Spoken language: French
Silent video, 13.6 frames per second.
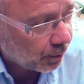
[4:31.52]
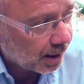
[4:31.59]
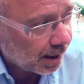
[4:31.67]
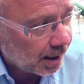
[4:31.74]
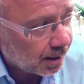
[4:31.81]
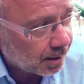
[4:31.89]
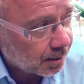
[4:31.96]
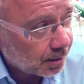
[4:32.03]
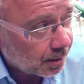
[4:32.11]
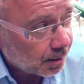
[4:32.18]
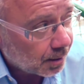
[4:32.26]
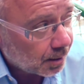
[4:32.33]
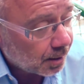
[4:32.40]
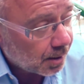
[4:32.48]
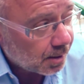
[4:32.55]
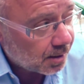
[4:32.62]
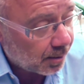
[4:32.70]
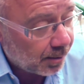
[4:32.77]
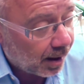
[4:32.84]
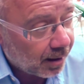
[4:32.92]
de Canal.
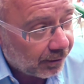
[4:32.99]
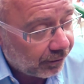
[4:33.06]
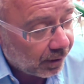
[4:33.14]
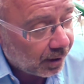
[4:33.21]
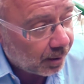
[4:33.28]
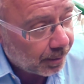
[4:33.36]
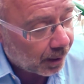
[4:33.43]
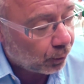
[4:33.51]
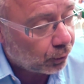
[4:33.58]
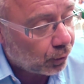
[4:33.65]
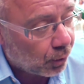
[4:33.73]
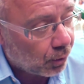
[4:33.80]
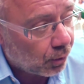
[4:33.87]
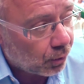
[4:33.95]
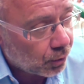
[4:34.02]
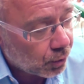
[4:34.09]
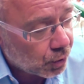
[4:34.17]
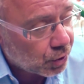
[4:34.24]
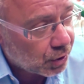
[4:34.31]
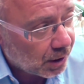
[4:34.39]
Ça ne m'a rien fait. Par contre, quand
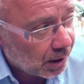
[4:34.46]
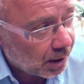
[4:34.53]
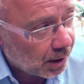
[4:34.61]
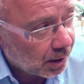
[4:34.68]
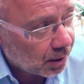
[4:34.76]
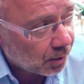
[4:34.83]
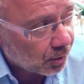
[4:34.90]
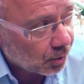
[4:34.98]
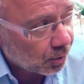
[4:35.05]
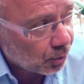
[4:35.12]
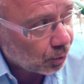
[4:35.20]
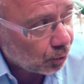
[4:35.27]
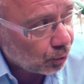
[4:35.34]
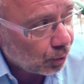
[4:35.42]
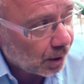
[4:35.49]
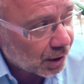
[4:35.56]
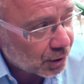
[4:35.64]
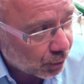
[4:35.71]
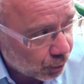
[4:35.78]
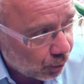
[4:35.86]
j'ai euh, eu la
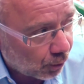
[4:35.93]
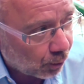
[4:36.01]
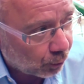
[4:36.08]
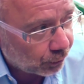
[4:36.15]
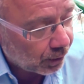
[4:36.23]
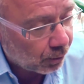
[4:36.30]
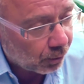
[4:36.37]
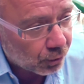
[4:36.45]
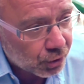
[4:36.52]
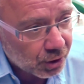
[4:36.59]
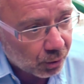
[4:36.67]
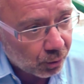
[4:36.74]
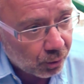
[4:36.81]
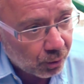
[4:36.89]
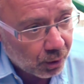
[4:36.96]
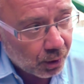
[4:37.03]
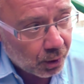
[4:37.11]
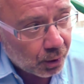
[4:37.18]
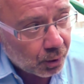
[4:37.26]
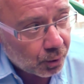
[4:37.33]
chance de rencontrer Roland Giraud
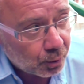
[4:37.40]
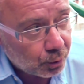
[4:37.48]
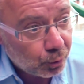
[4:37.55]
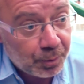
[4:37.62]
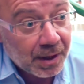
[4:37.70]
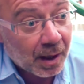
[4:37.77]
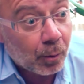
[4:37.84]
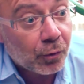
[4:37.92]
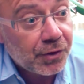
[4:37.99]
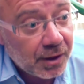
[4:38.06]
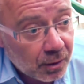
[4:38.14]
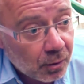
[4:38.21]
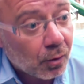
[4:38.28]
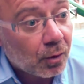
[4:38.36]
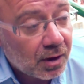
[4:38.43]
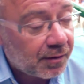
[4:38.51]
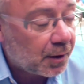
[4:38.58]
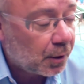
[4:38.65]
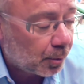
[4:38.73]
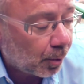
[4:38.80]
ou Pierre Mondy, qui
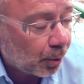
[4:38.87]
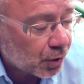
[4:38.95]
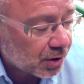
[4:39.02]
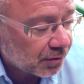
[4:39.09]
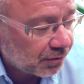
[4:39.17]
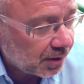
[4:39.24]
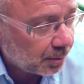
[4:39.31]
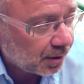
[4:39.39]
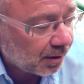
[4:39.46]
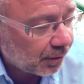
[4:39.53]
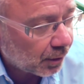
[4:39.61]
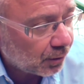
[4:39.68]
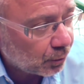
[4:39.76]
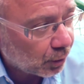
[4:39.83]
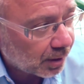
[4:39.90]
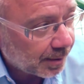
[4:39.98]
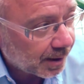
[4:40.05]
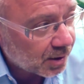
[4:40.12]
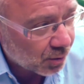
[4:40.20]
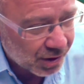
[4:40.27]
va être dans mon prochain film, qui va faire une courte
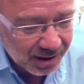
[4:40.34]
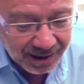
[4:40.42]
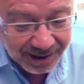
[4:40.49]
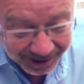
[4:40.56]
apparition, j'étais